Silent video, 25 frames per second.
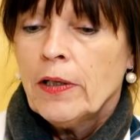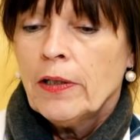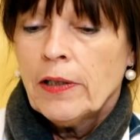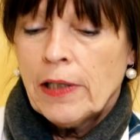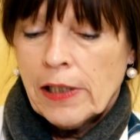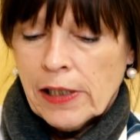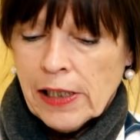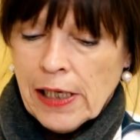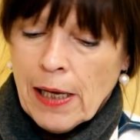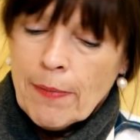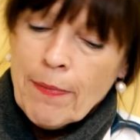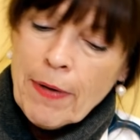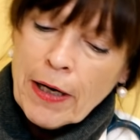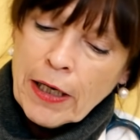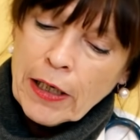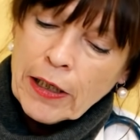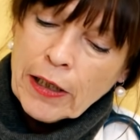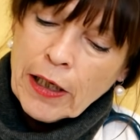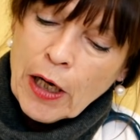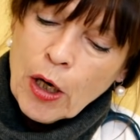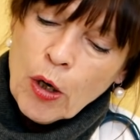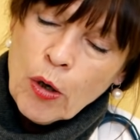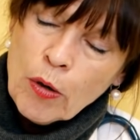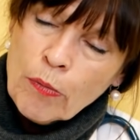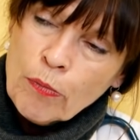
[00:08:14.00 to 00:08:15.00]
Das kann man
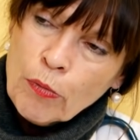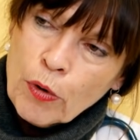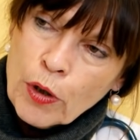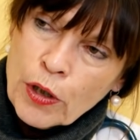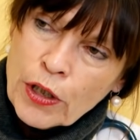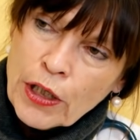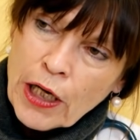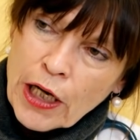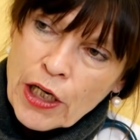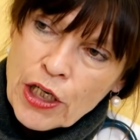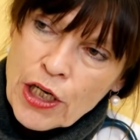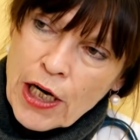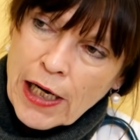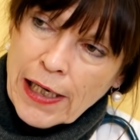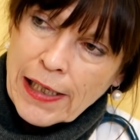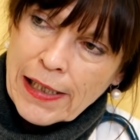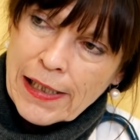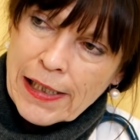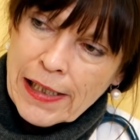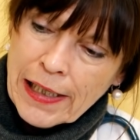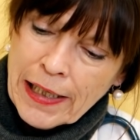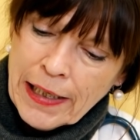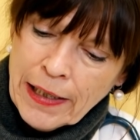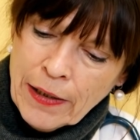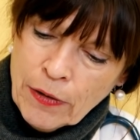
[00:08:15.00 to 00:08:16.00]
genau im
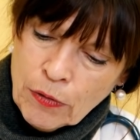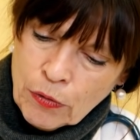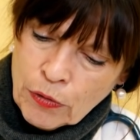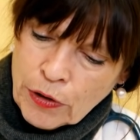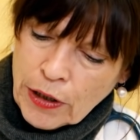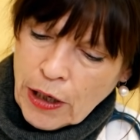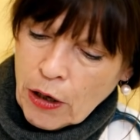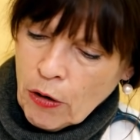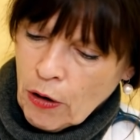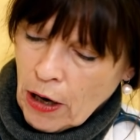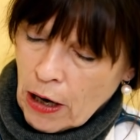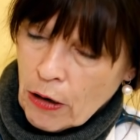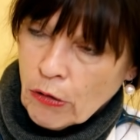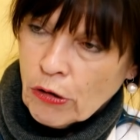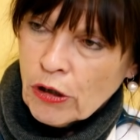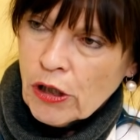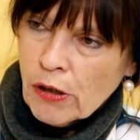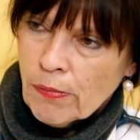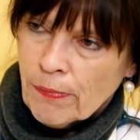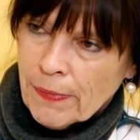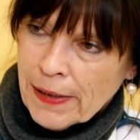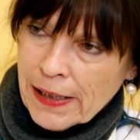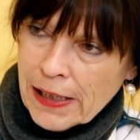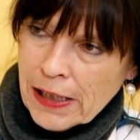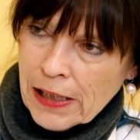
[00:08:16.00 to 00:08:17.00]
Ultraschall sehen und auch
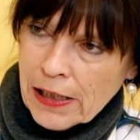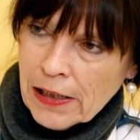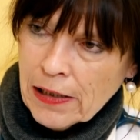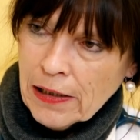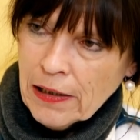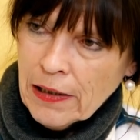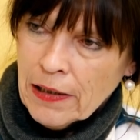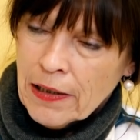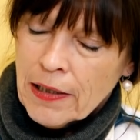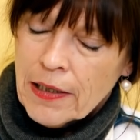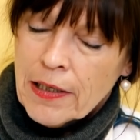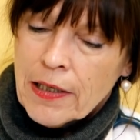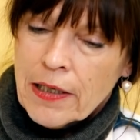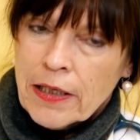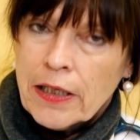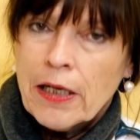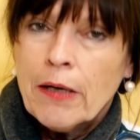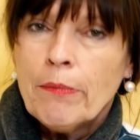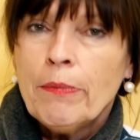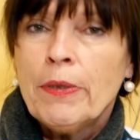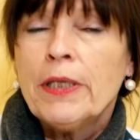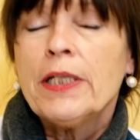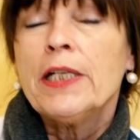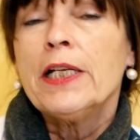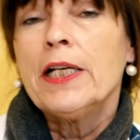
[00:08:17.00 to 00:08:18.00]
ausmessen,
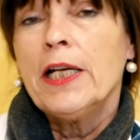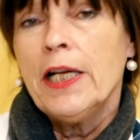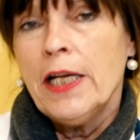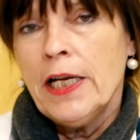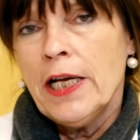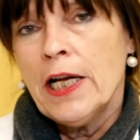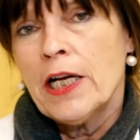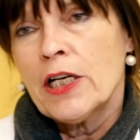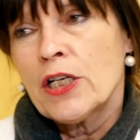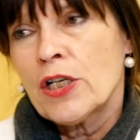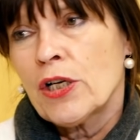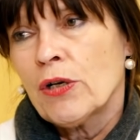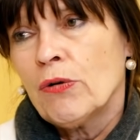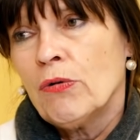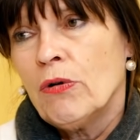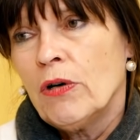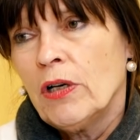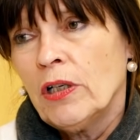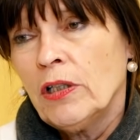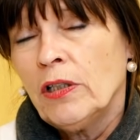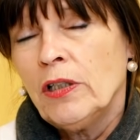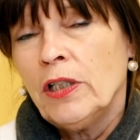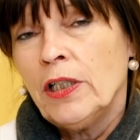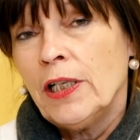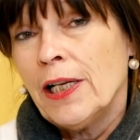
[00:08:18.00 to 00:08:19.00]
damit die
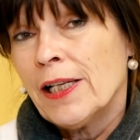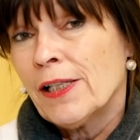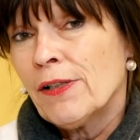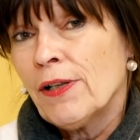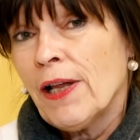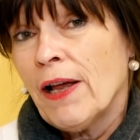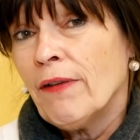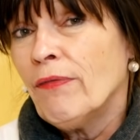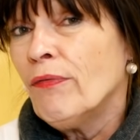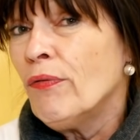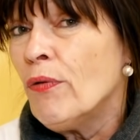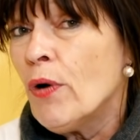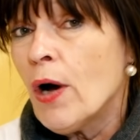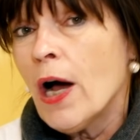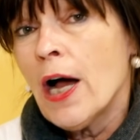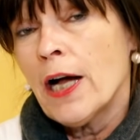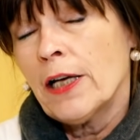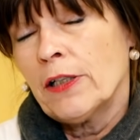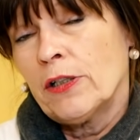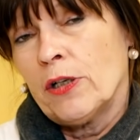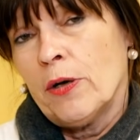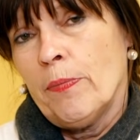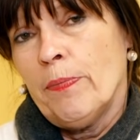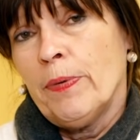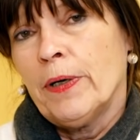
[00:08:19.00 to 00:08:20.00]
Kinderchirurgen, die das
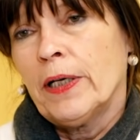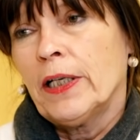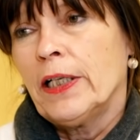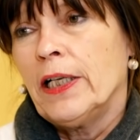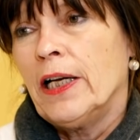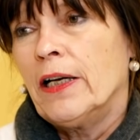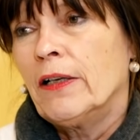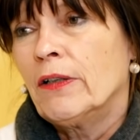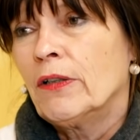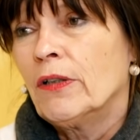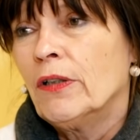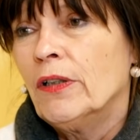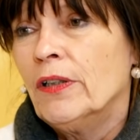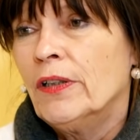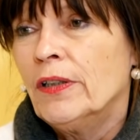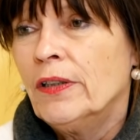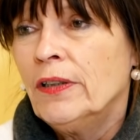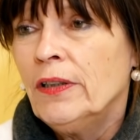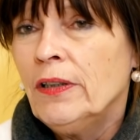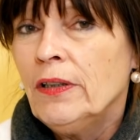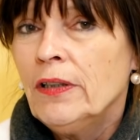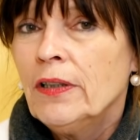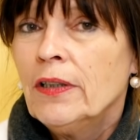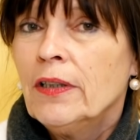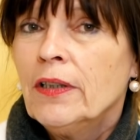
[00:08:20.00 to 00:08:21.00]
hervorragend operieren
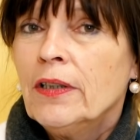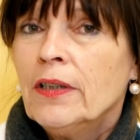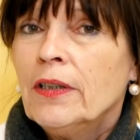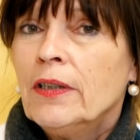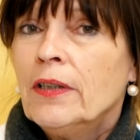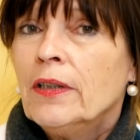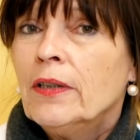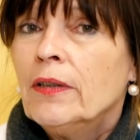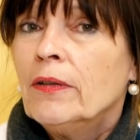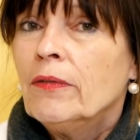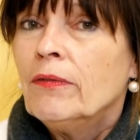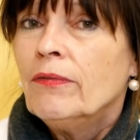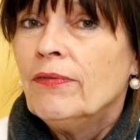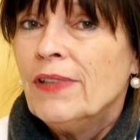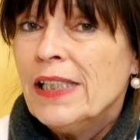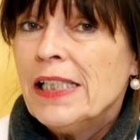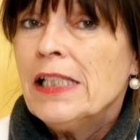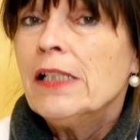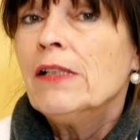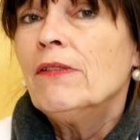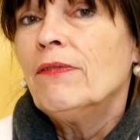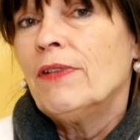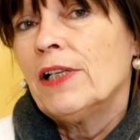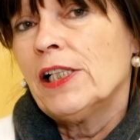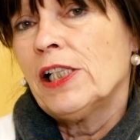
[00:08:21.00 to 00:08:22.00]
können,
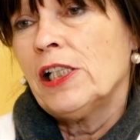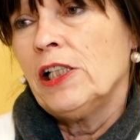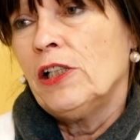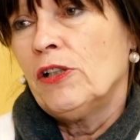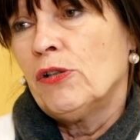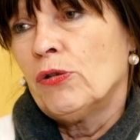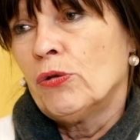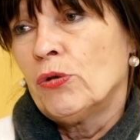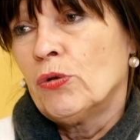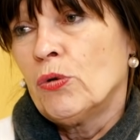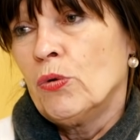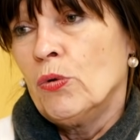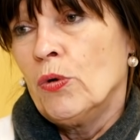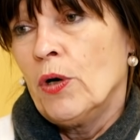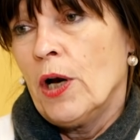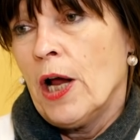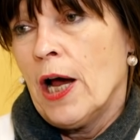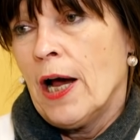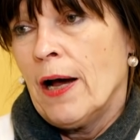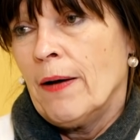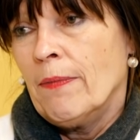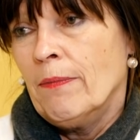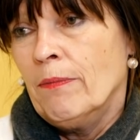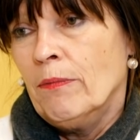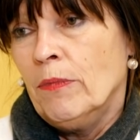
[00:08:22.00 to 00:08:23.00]
wissen, was sie zu tun
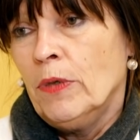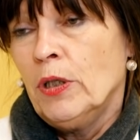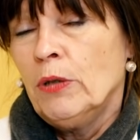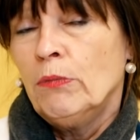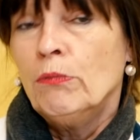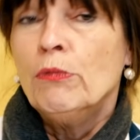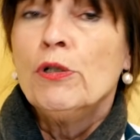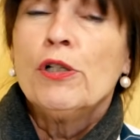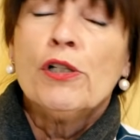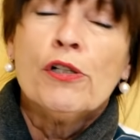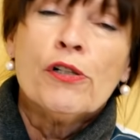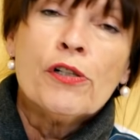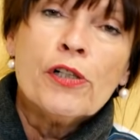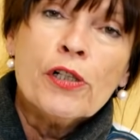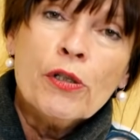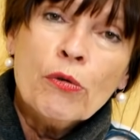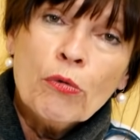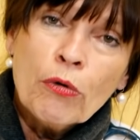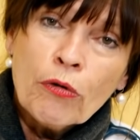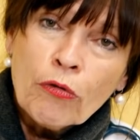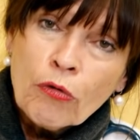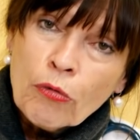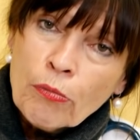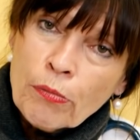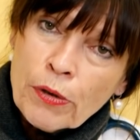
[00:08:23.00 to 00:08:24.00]
haben. Müssen sie
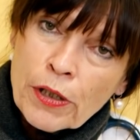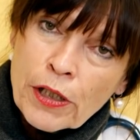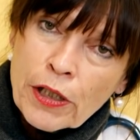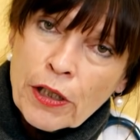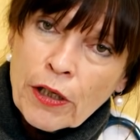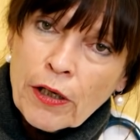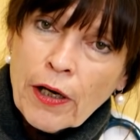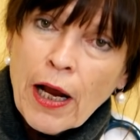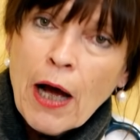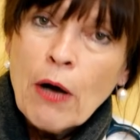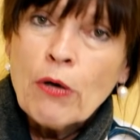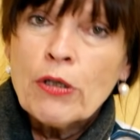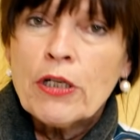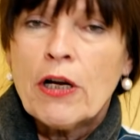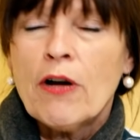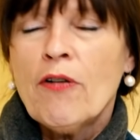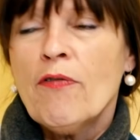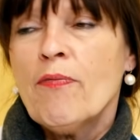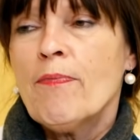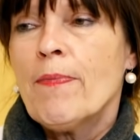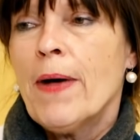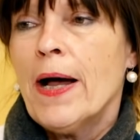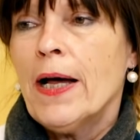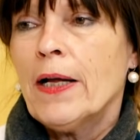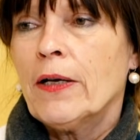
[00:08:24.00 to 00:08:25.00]
nur so ein bisschen Haut
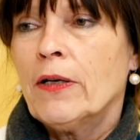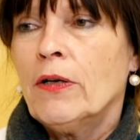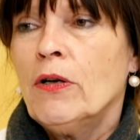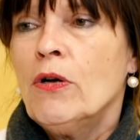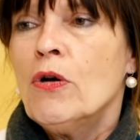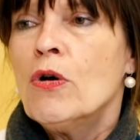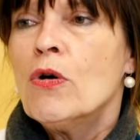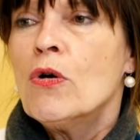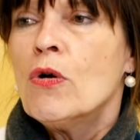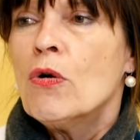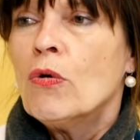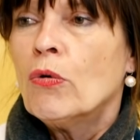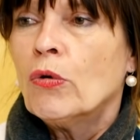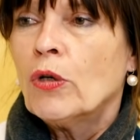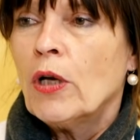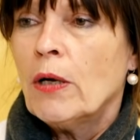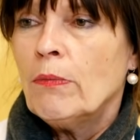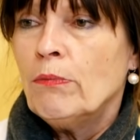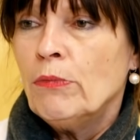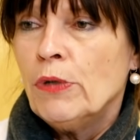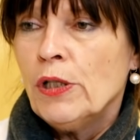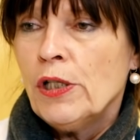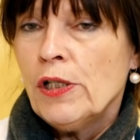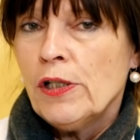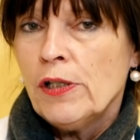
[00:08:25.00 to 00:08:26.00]
aufmachen oder
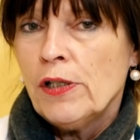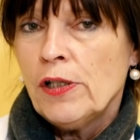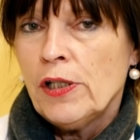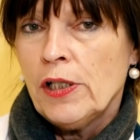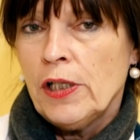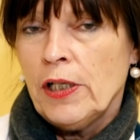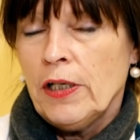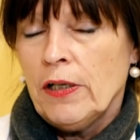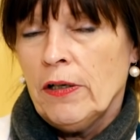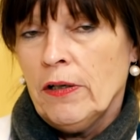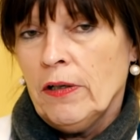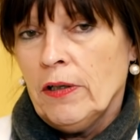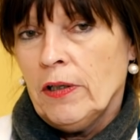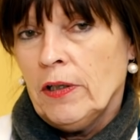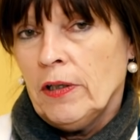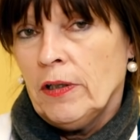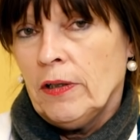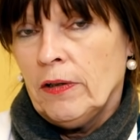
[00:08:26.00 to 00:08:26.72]
müssen sie